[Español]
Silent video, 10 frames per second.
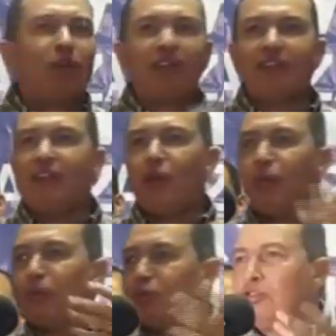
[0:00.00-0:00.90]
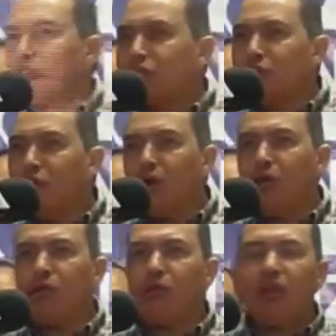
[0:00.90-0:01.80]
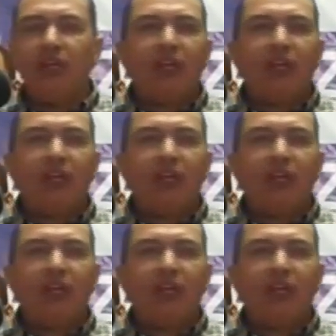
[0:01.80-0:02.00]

con que si la oposición